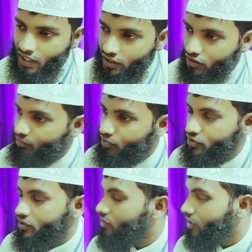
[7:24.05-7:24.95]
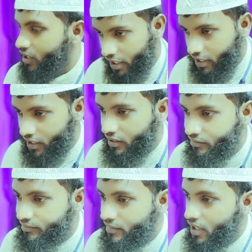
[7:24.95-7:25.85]
এগারোটা পর্যন্ত ওখানে থাকি
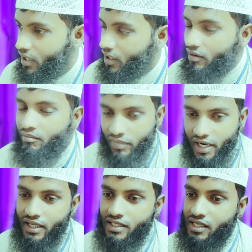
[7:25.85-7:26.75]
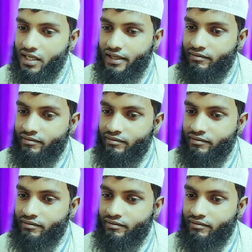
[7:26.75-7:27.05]
আচ্ছা আচ্ছা বাড়ি এসে